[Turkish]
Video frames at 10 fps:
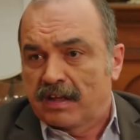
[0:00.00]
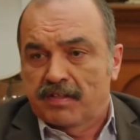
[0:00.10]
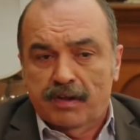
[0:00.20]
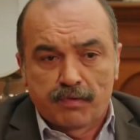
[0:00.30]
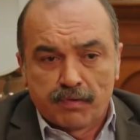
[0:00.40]

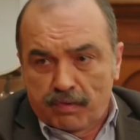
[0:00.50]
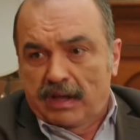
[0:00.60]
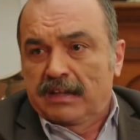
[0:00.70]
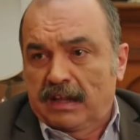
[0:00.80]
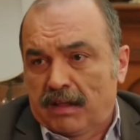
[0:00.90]
açsan
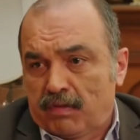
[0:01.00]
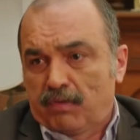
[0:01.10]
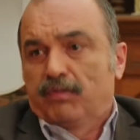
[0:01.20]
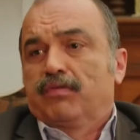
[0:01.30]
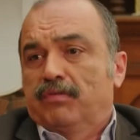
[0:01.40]
rüzgardan
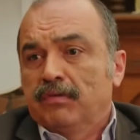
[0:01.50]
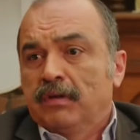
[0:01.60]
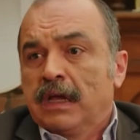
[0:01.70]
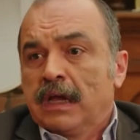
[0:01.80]
hasta olursun.